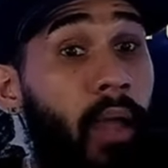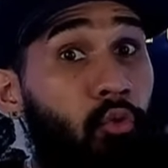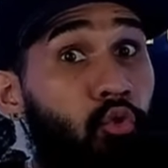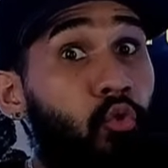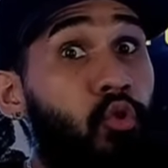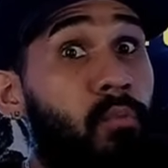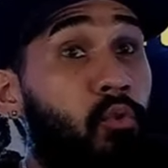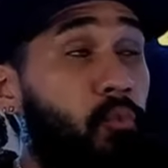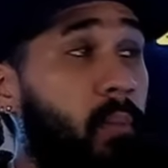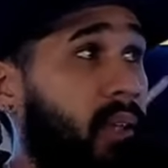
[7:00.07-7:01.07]
en los
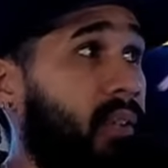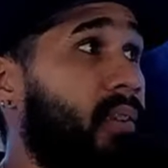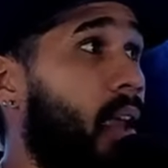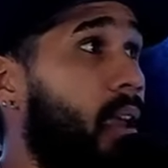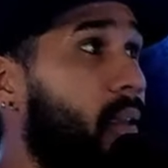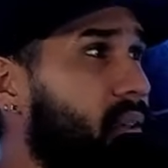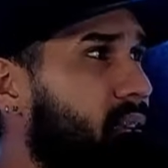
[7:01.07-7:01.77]
últimos meses. Y dice